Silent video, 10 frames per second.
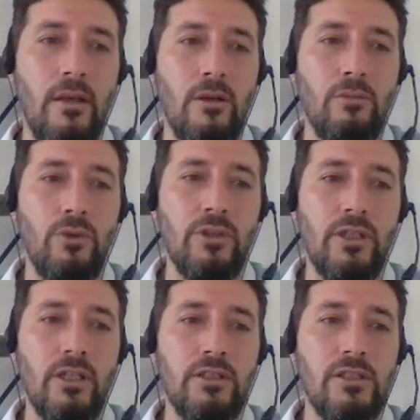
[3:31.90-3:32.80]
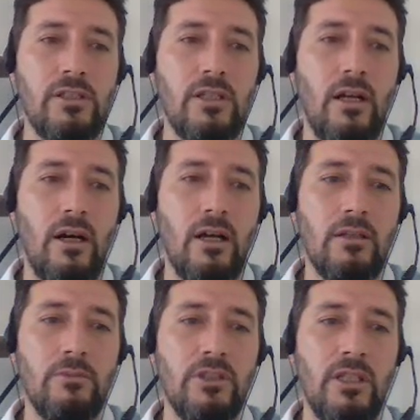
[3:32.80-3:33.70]
bu Y açısını
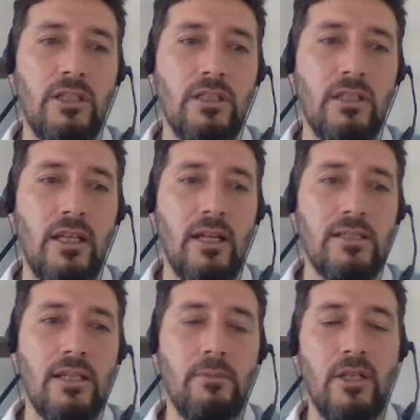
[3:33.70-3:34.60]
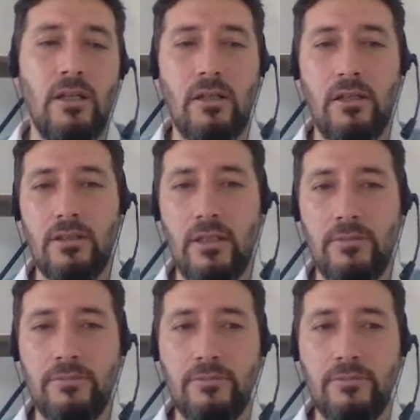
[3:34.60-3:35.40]
60 derece dersem ben arkadaşlar.